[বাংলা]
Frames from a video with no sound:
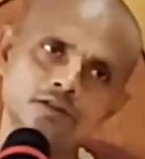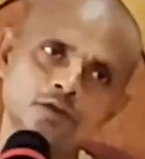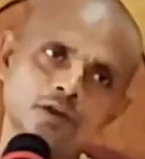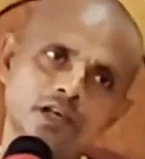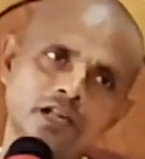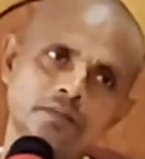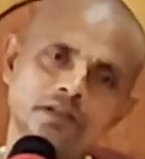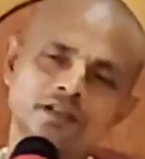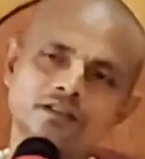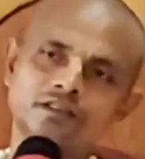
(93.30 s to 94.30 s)
চলে
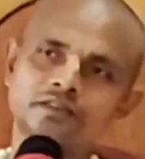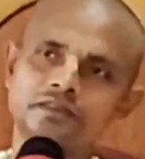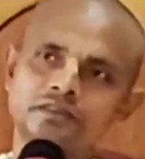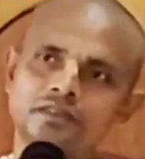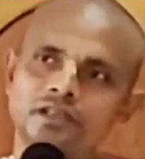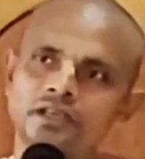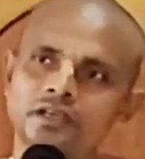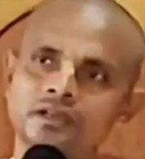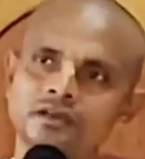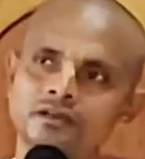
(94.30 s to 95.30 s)
আসবেন তিনি
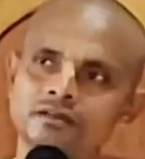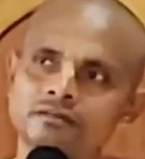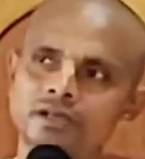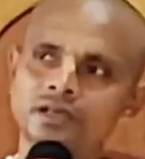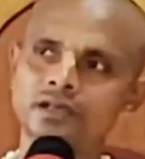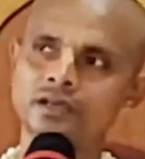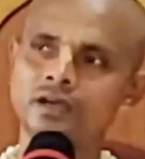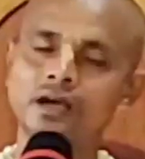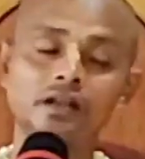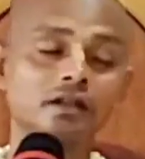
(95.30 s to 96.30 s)
মানে
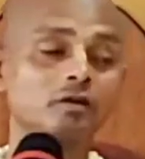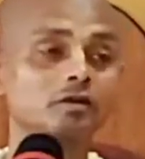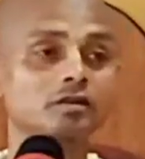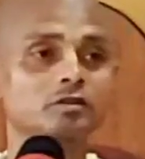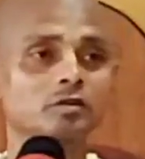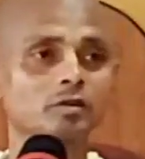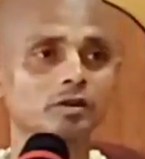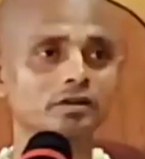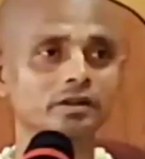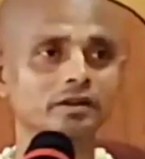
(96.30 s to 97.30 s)
কান্না করতে শুরু
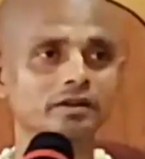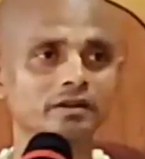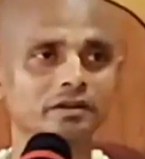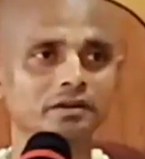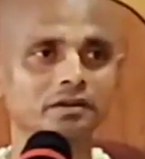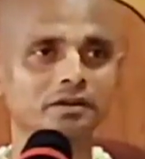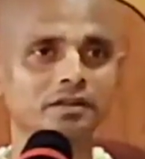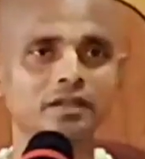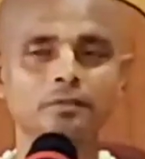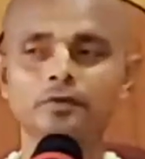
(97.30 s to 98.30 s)
করেছেন
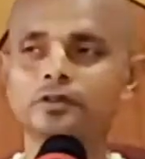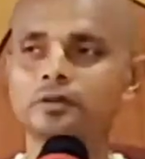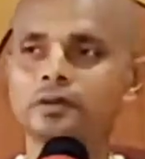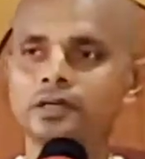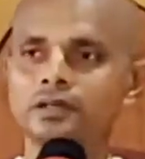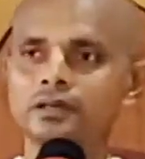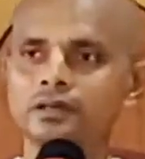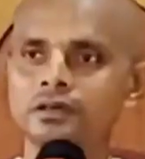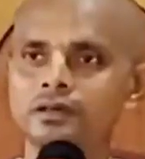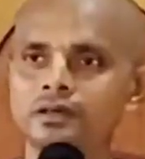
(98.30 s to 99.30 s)
তিনি প্রথমে
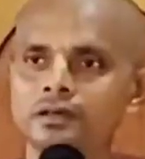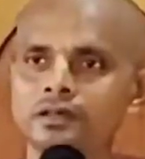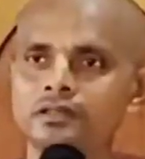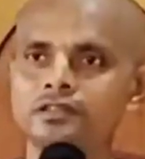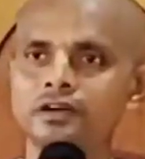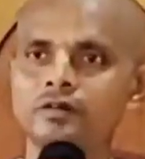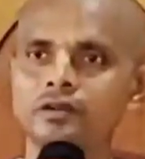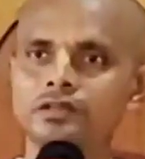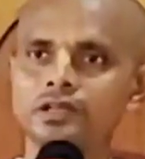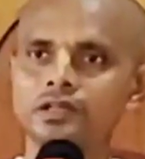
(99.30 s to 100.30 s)
ইচ্ছা
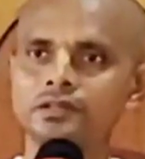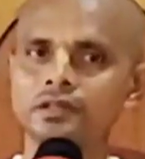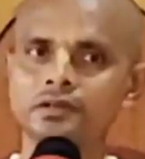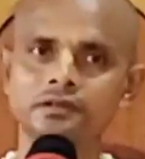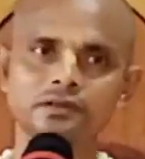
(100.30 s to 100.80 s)
করেছিলেন যে